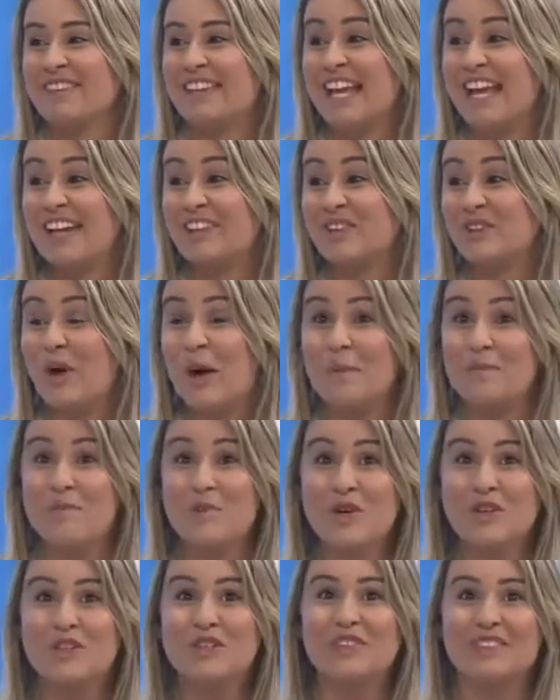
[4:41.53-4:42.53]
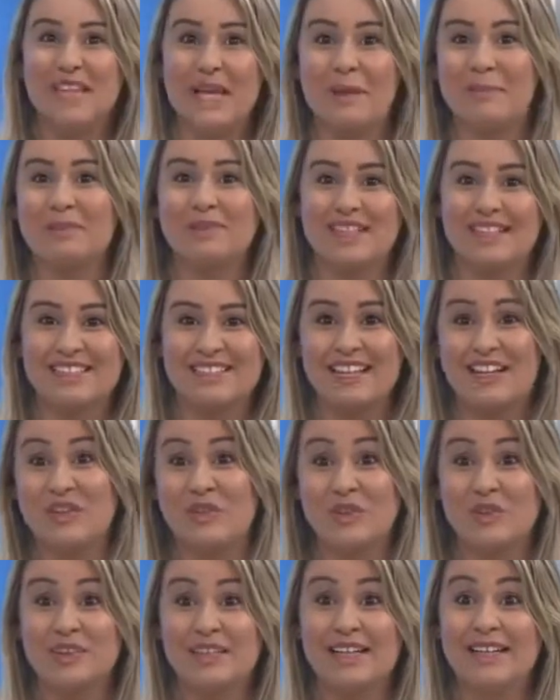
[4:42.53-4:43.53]
Né? Eu estou há muito tempo nessa
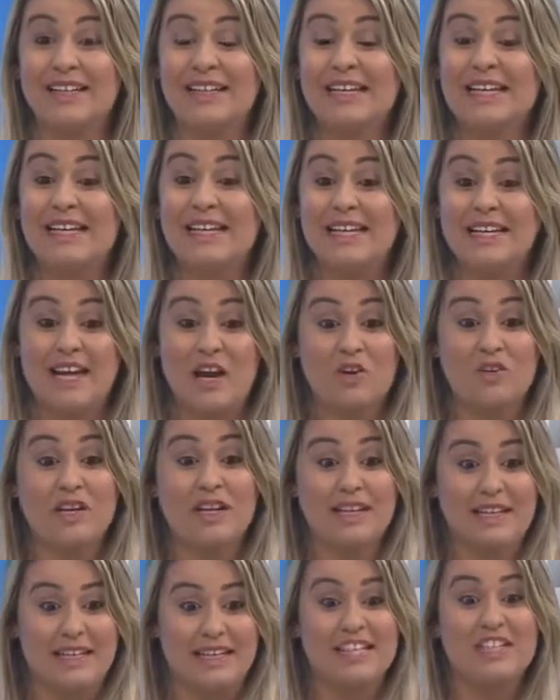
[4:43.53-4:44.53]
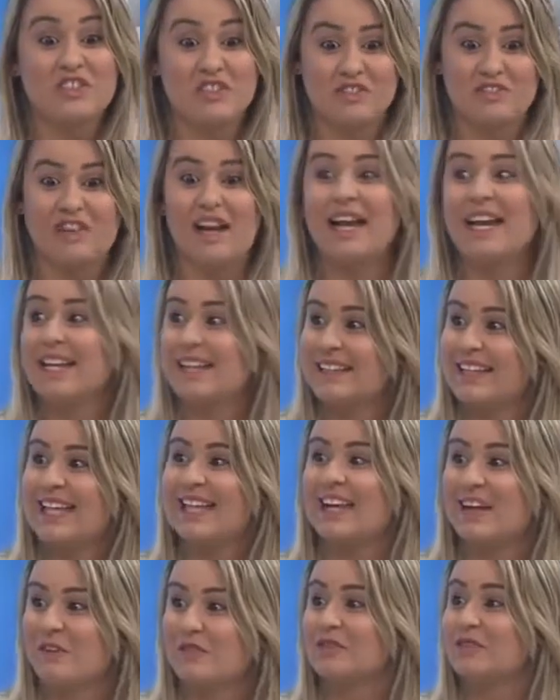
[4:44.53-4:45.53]
luta e eu isso vai
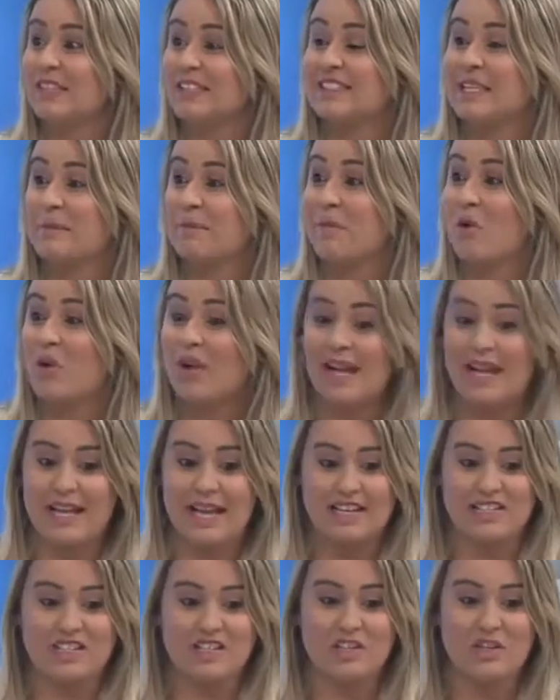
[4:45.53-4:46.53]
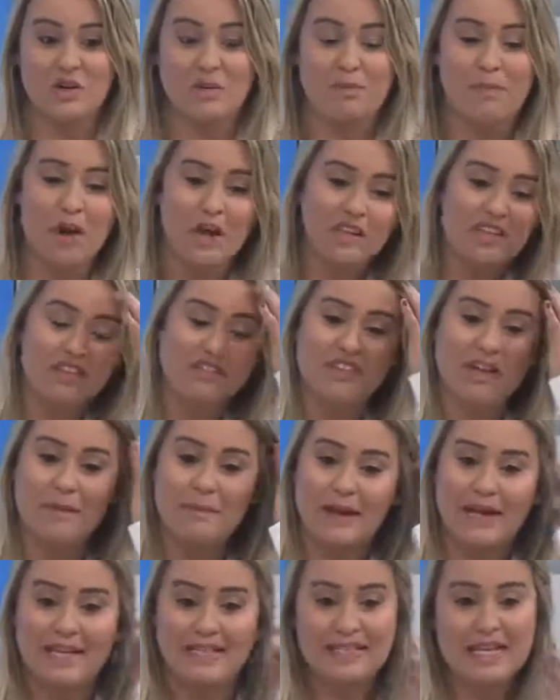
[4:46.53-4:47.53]
ter que acontecer porque a gente não pode ver
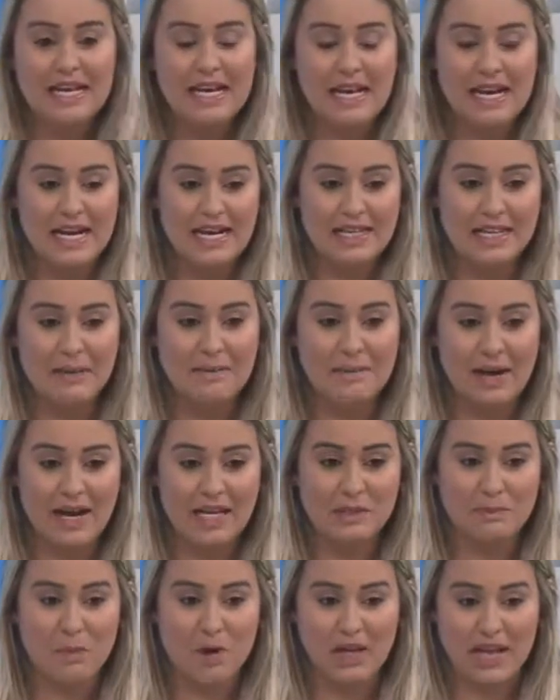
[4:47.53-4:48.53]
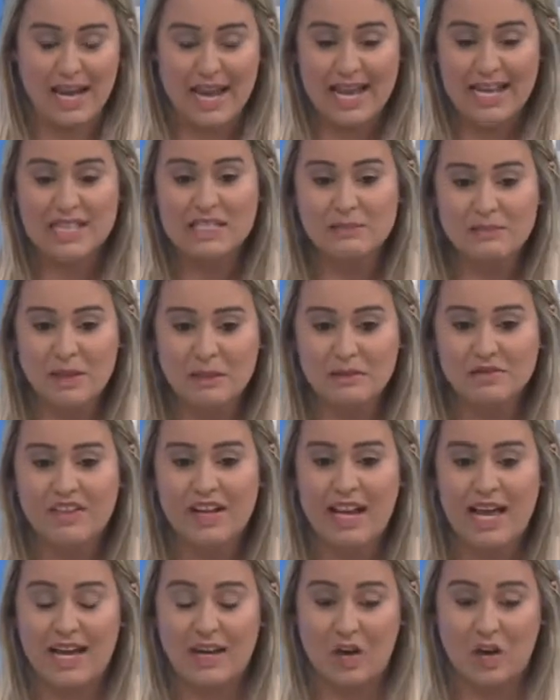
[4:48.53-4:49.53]
mais animais, porque eles mesmos
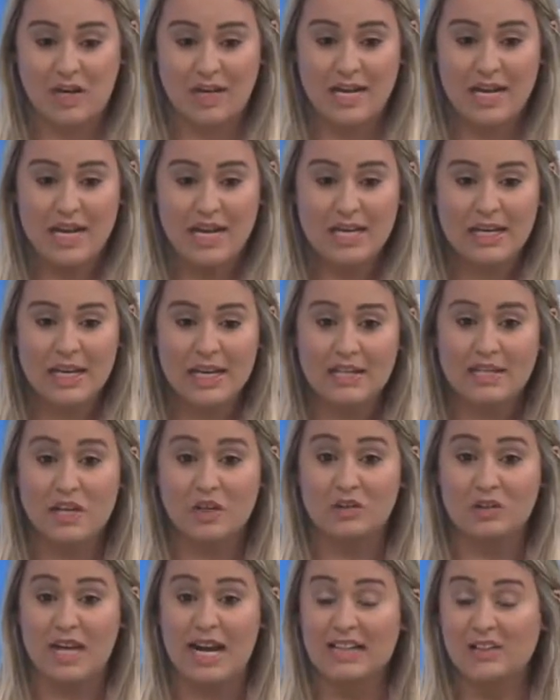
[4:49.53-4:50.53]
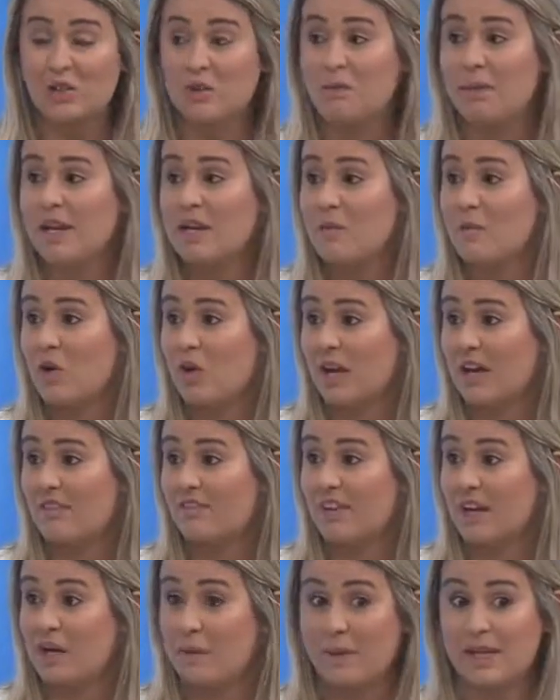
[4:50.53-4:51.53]
falaram, olha, que eu trato bem o meu
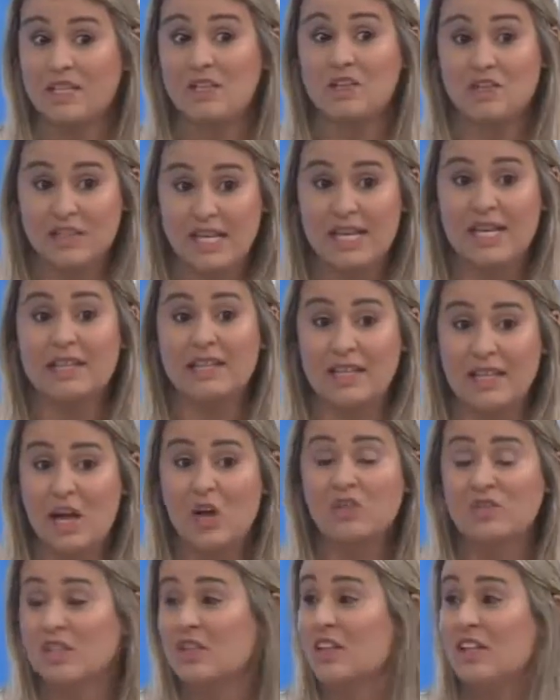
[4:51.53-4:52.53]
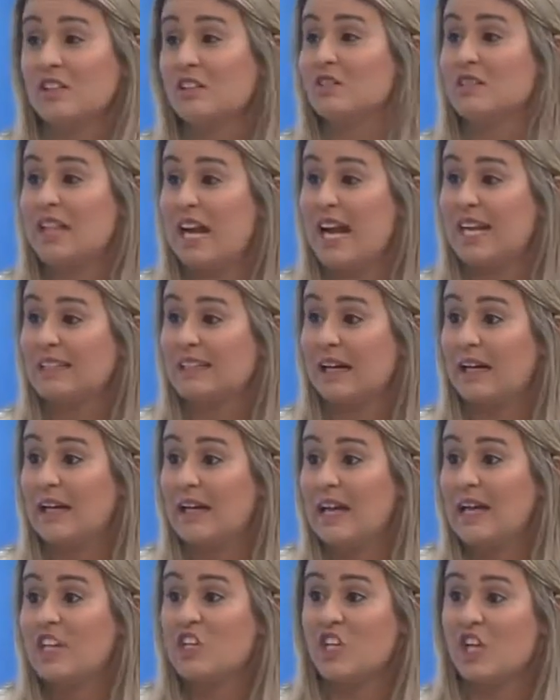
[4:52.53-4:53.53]
cavalo, mas eu sei que tem carroceiro que não trata.
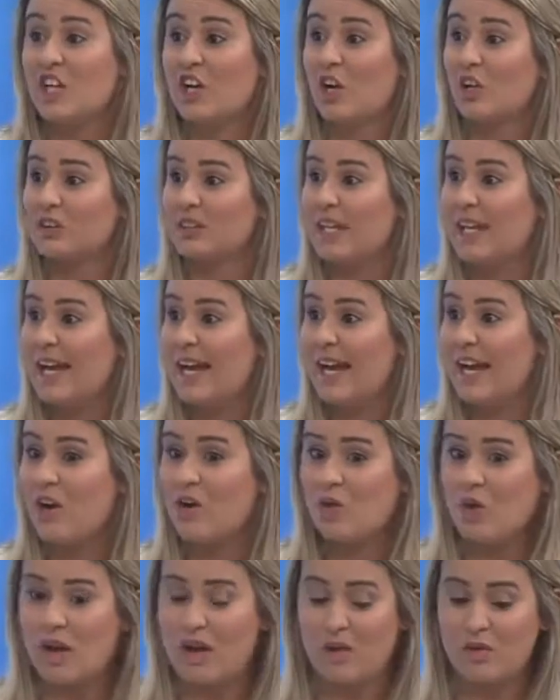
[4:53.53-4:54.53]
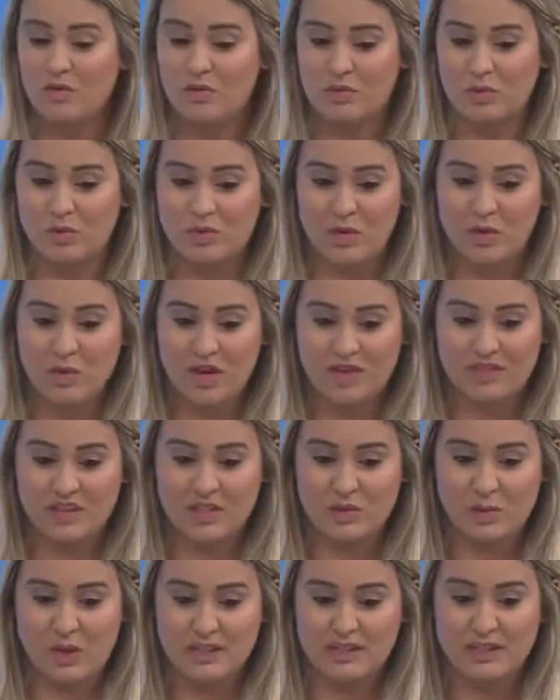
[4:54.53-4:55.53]
Chicoteia, eu, eu uma
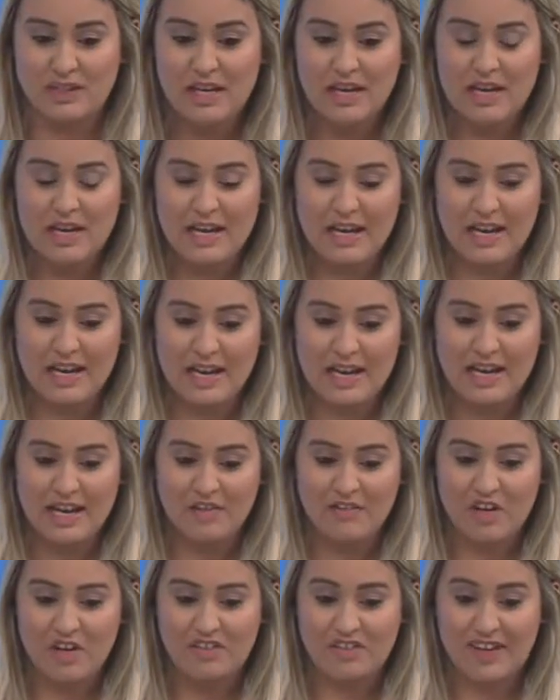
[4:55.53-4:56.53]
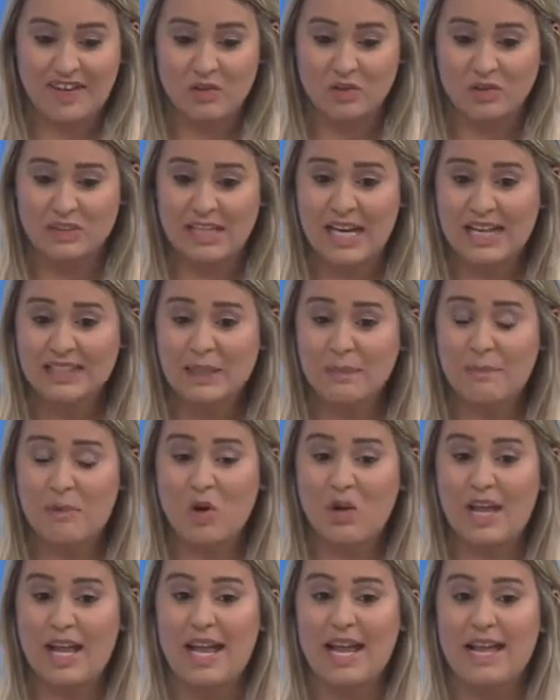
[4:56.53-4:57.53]
vez quase é, é levei uma facãozada
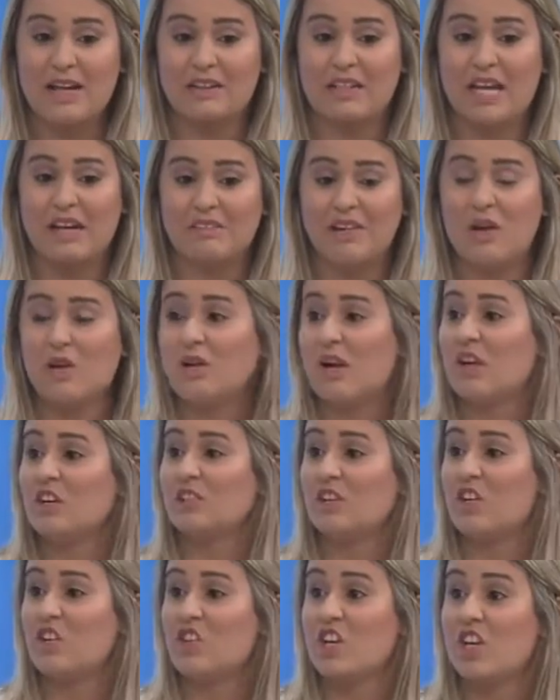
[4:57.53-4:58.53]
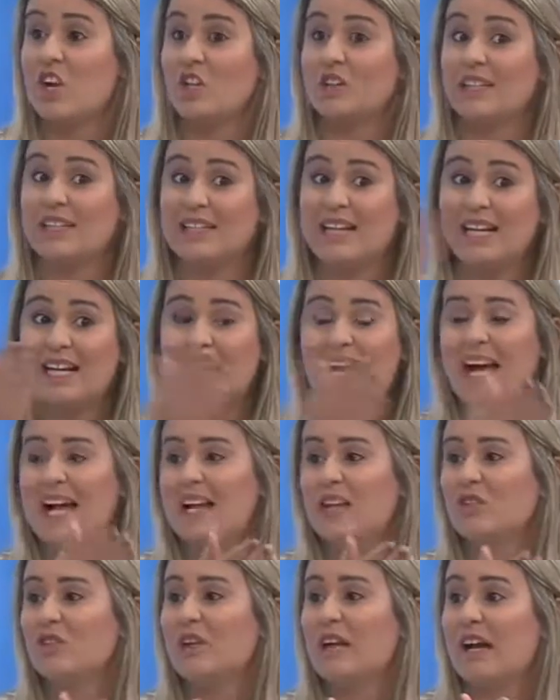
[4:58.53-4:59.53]
porque estava um carroceiro chicoteando na
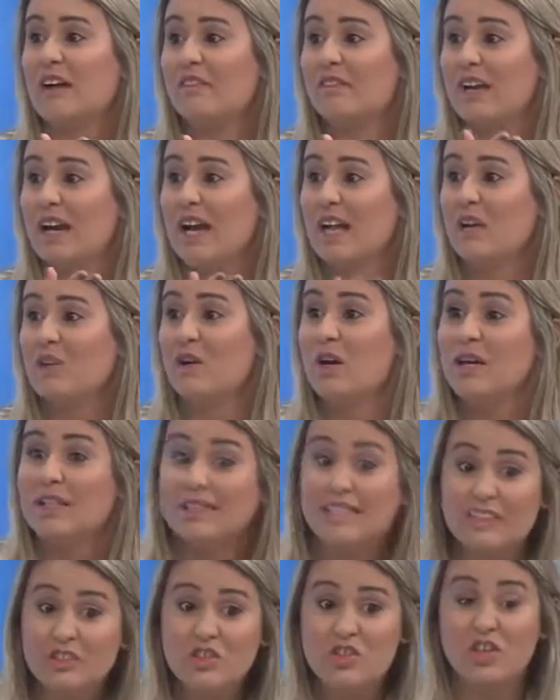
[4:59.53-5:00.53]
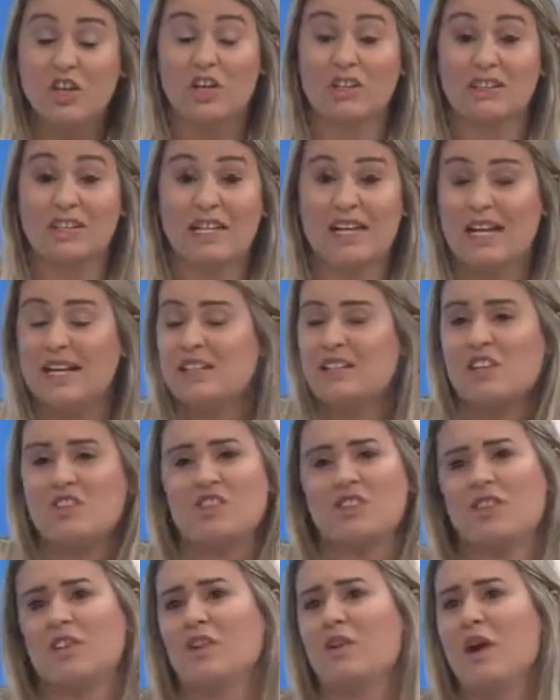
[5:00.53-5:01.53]
cara do cavalo, dando chicote na cara. Isso a
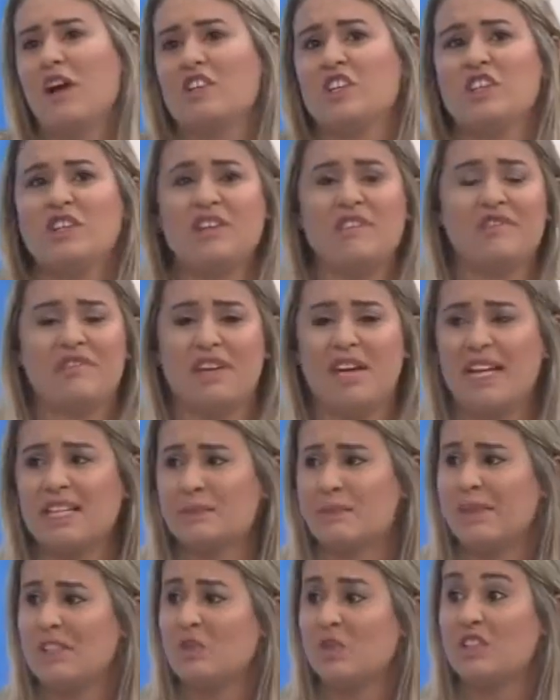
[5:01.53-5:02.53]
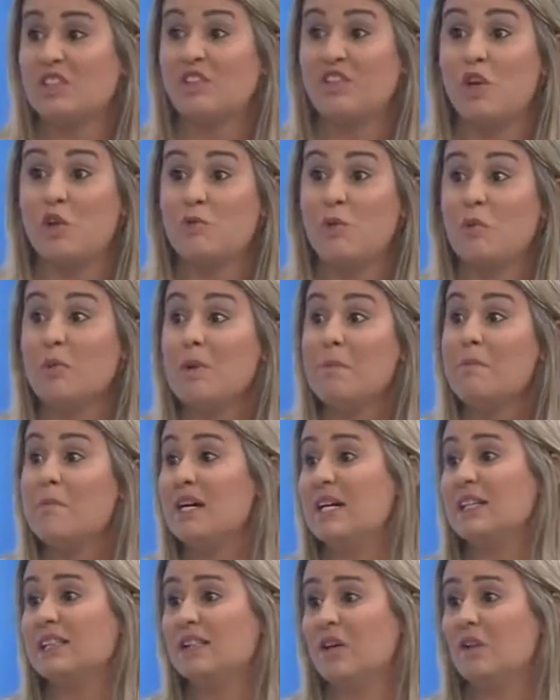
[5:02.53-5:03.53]
gente, não, a gente vê, as pessoas filmam, me
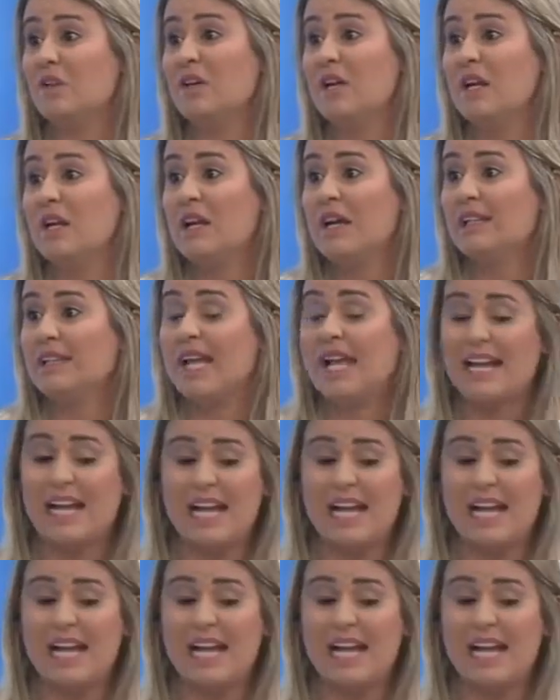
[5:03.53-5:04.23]
mandam né?